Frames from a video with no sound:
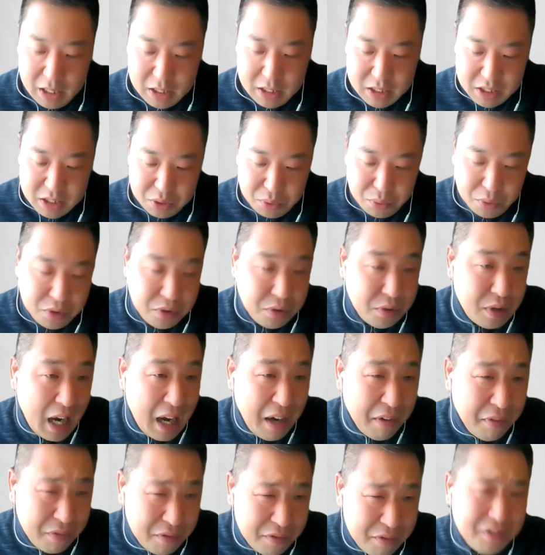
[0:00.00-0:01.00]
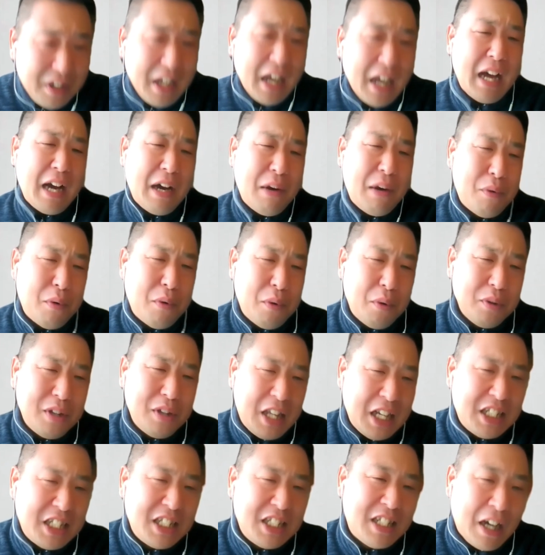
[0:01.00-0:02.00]
そういうラフなこう
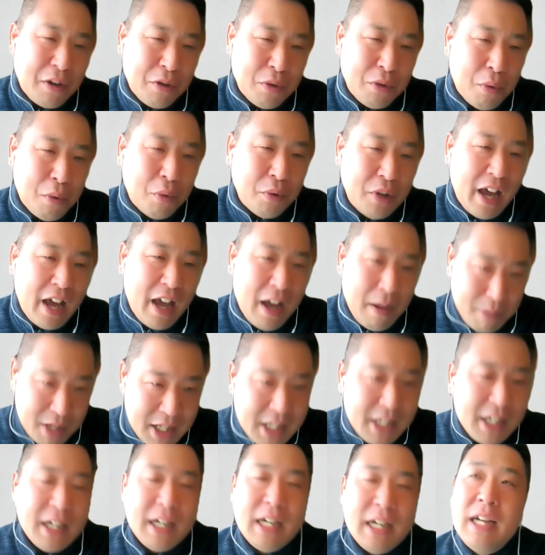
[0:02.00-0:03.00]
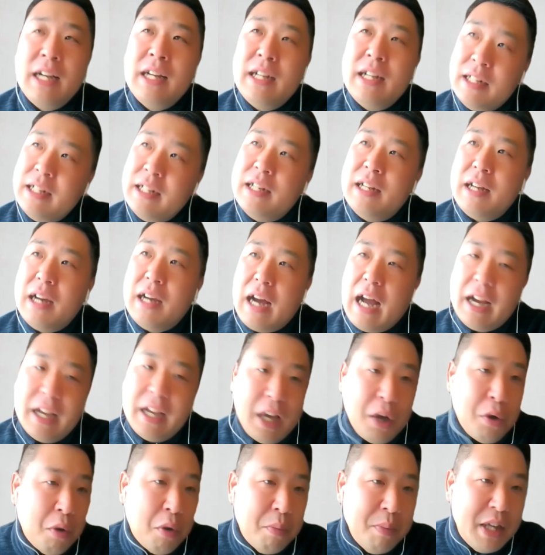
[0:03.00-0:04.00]
デジタルのお悩み、うん、駆
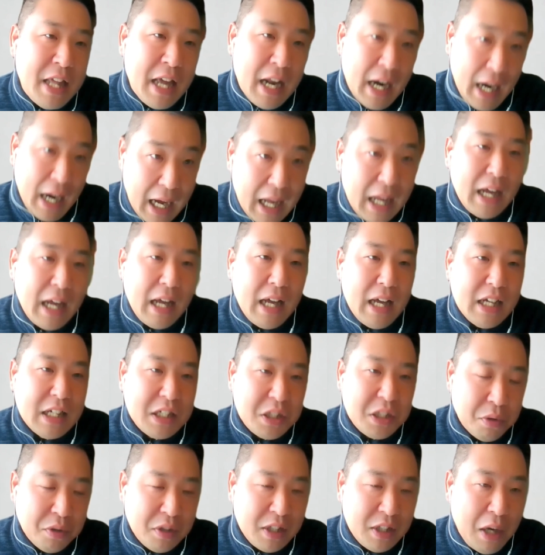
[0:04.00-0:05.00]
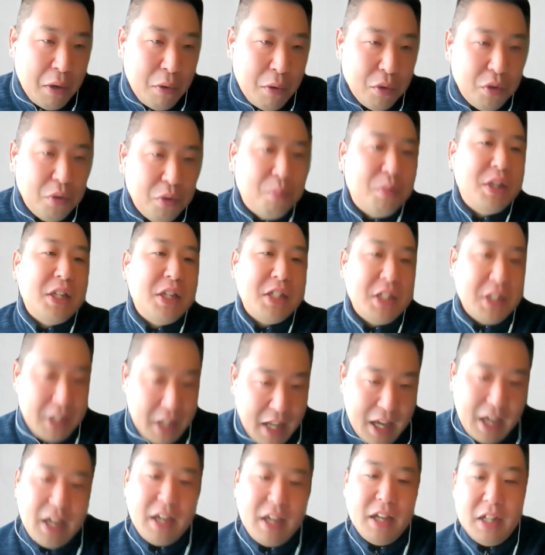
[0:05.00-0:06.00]
け込み寺そんなこともです
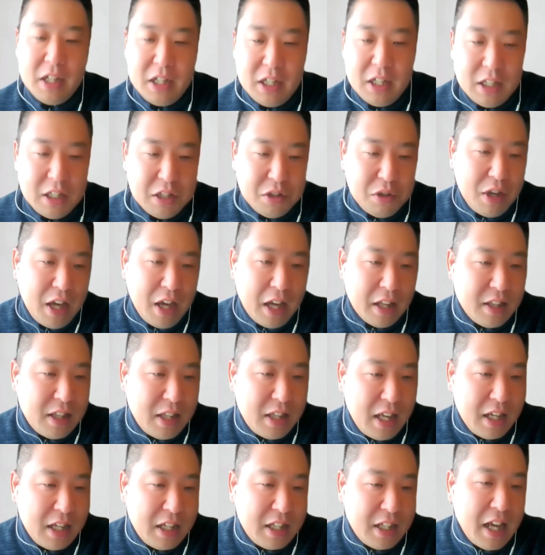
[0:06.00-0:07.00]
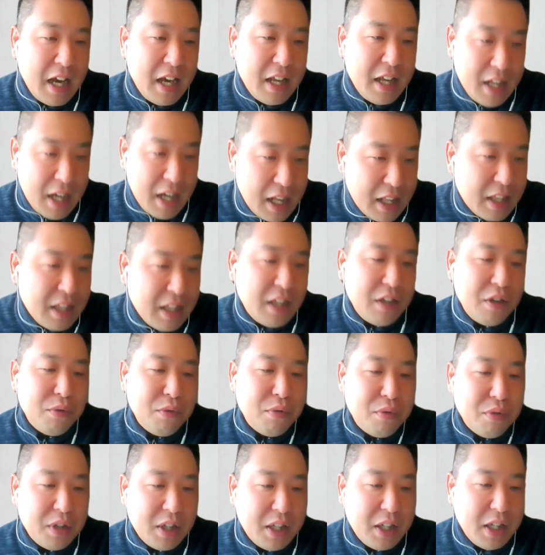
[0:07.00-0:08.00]
ねちょっとやっていきたいなっていうふ
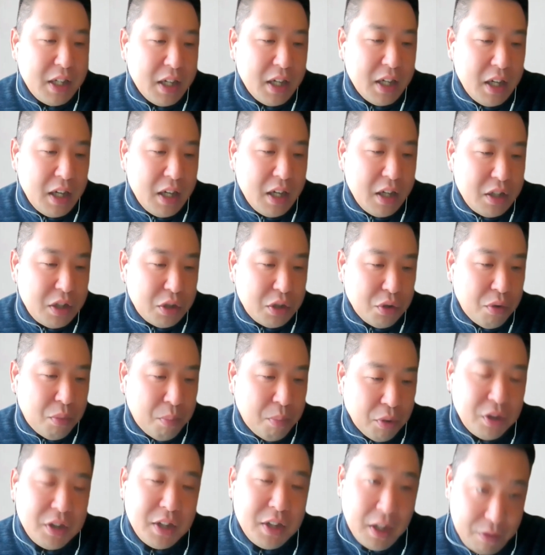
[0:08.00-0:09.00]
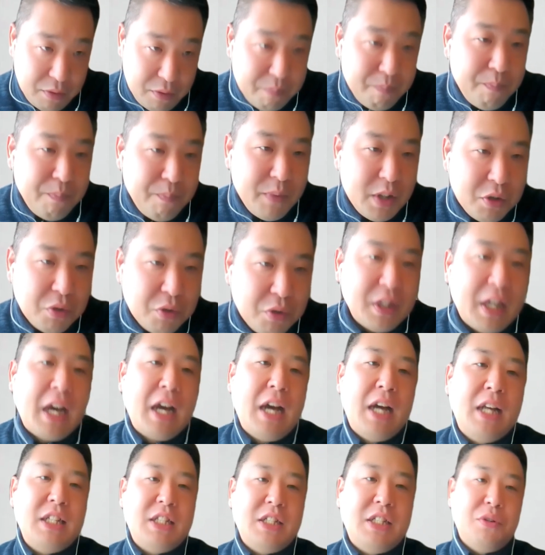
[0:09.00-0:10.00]
うにちょっと思ってるそんな
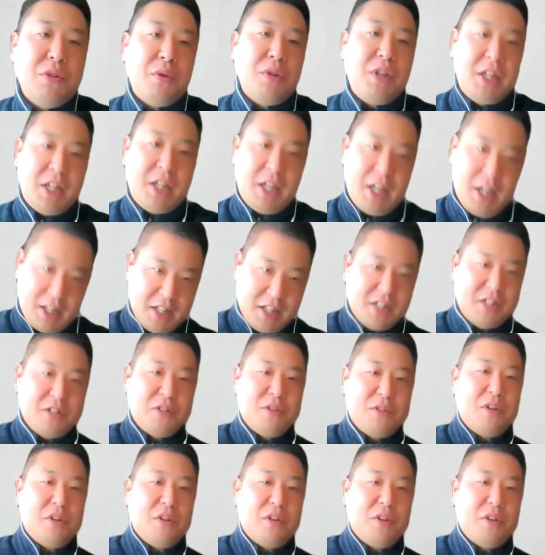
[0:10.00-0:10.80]
感じの人間です